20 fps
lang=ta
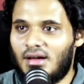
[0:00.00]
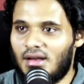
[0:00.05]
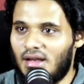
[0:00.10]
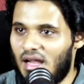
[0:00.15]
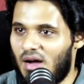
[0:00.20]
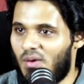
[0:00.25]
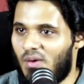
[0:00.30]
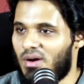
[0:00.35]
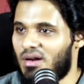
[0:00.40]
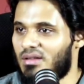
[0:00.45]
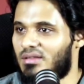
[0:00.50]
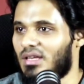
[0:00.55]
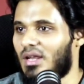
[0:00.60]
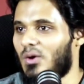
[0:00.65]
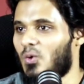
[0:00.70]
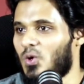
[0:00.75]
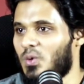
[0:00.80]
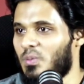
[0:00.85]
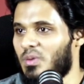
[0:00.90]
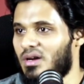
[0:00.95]

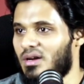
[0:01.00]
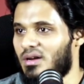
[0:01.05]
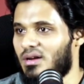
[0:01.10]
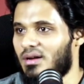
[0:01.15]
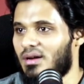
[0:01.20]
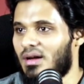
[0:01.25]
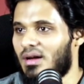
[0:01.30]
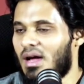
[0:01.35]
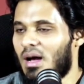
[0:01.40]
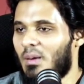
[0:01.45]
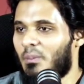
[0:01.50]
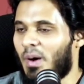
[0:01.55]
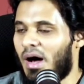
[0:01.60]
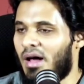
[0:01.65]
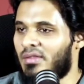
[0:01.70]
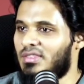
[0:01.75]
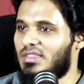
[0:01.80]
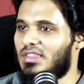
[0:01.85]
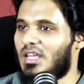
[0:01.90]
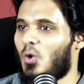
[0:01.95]
அல்லாவிடத்திலே உரிமை இருக்கு இப்போ
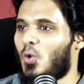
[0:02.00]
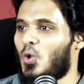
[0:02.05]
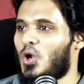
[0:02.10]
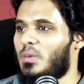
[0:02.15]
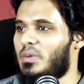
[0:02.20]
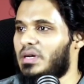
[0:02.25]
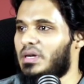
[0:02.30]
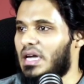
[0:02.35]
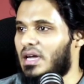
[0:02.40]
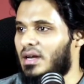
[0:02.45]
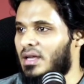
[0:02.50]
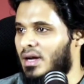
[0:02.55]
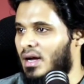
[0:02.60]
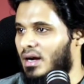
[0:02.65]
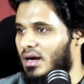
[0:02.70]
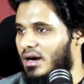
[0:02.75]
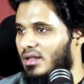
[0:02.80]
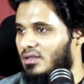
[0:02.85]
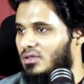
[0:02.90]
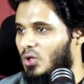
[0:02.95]
அந்த உரிமையை
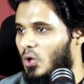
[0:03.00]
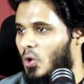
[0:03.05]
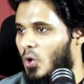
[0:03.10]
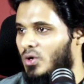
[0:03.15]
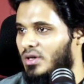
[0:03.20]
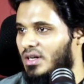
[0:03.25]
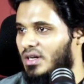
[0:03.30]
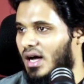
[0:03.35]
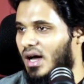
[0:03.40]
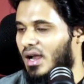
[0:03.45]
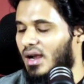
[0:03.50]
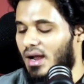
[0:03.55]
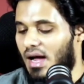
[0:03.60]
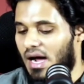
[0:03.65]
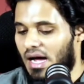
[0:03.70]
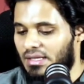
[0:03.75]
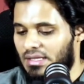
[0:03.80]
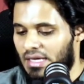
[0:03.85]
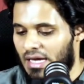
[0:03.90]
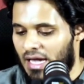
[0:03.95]
நீங்கள் எடுத்துக்கொண்டால்
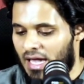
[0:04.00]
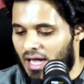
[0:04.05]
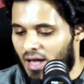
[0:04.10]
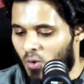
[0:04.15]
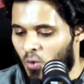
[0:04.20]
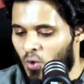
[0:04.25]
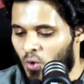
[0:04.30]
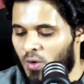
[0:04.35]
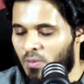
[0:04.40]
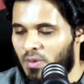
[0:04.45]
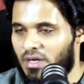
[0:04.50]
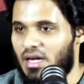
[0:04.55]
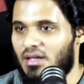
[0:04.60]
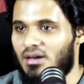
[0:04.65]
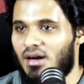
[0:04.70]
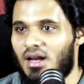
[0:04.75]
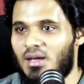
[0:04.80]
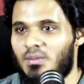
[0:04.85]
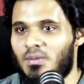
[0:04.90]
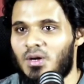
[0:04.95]
அதே உரிமையை
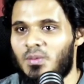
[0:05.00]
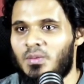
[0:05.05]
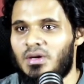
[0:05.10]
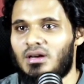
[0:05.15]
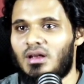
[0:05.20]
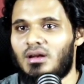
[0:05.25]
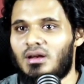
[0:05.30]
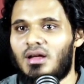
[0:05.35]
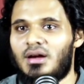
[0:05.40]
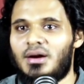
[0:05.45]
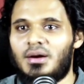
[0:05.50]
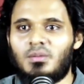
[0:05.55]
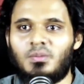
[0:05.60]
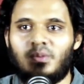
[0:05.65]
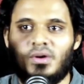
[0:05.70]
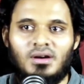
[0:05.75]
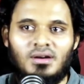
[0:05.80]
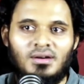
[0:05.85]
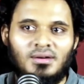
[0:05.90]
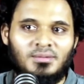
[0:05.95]
நாளை மறுமையில் அல்லாஹ்
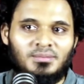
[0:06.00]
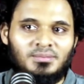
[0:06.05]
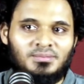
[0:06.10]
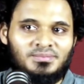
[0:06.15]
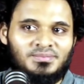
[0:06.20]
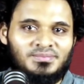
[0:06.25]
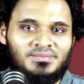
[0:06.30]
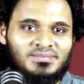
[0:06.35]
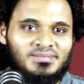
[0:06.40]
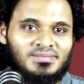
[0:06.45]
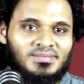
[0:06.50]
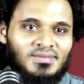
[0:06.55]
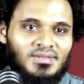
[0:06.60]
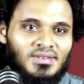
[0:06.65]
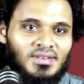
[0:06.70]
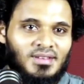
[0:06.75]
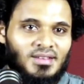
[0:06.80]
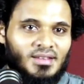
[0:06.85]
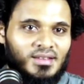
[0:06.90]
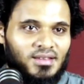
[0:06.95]
எடுப்பான்
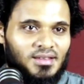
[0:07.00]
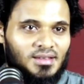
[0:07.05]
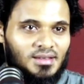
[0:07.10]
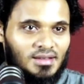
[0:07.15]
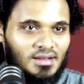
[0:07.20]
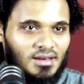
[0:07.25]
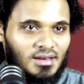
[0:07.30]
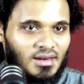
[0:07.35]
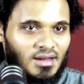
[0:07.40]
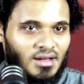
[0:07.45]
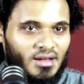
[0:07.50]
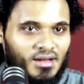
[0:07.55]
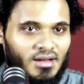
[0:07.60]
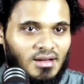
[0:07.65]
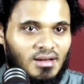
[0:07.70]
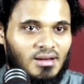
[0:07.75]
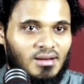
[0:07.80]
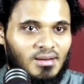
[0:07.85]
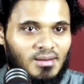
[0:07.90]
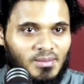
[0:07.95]
நல்லா
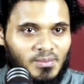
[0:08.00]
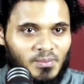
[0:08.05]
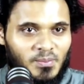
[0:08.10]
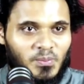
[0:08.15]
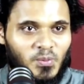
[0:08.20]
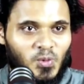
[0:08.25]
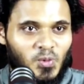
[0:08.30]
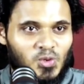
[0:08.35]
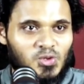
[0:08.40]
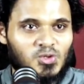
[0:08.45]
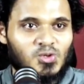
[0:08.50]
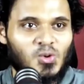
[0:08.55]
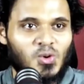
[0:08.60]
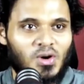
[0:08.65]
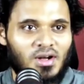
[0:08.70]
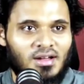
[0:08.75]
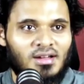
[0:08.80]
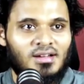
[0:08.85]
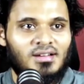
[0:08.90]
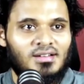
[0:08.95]

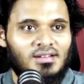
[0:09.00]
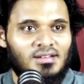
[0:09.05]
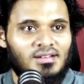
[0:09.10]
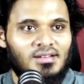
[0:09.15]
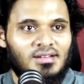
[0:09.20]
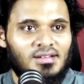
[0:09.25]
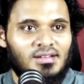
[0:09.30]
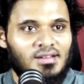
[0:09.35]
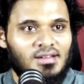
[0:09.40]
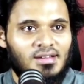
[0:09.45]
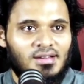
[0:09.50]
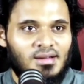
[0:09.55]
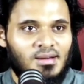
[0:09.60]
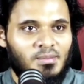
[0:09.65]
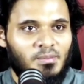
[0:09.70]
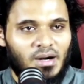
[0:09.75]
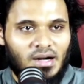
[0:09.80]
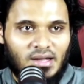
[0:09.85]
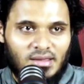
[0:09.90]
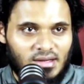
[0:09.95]
புரிஞ்சுக்கோங்க
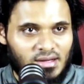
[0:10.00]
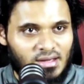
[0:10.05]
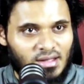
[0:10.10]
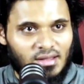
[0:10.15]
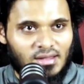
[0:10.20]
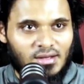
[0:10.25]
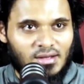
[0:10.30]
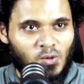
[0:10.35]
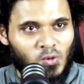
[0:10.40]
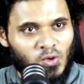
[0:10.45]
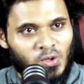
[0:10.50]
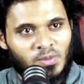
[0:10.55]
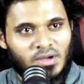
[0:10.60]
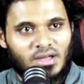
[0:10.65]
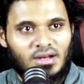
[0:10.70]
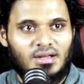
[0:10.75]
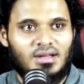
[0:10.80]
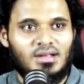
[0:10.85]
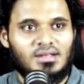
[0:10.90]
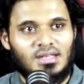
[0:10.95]
பழிதிக்கிறதுக்கு
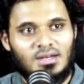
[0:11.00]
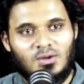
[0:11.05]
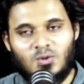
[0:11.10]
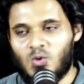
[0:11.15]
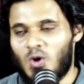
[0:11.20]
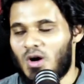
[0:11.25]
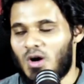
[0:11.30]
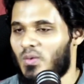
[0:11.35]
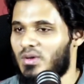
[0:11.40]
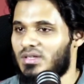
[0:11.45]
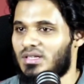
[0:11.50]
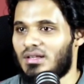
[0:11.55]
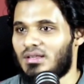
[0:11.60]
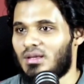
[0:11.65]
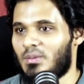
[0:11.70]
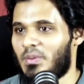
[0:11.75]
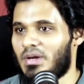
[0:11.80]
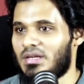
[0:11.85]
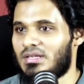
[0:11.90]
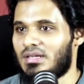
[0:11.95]
உரிமை இருக்குது சரி குரான்
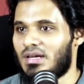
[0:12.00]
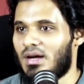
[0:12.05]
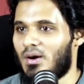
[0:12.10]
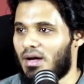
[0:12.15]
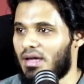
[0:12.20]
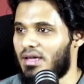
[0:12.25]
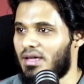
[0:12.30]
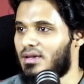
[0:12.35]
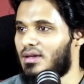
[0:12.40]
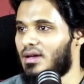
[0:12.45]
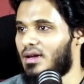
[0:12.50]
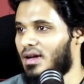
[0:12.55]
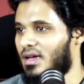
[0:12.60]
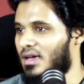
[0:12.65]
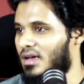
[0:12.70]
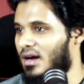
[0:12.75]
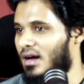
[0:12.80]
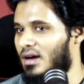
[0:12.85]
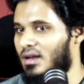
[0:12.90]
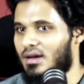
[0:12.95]
வசனத்தை பேசுங்க கைக்கு
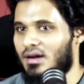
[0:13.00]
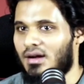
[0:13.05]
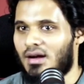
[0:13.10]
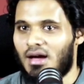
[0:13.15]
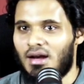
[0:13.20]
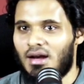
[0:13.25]
கை காலுக்கு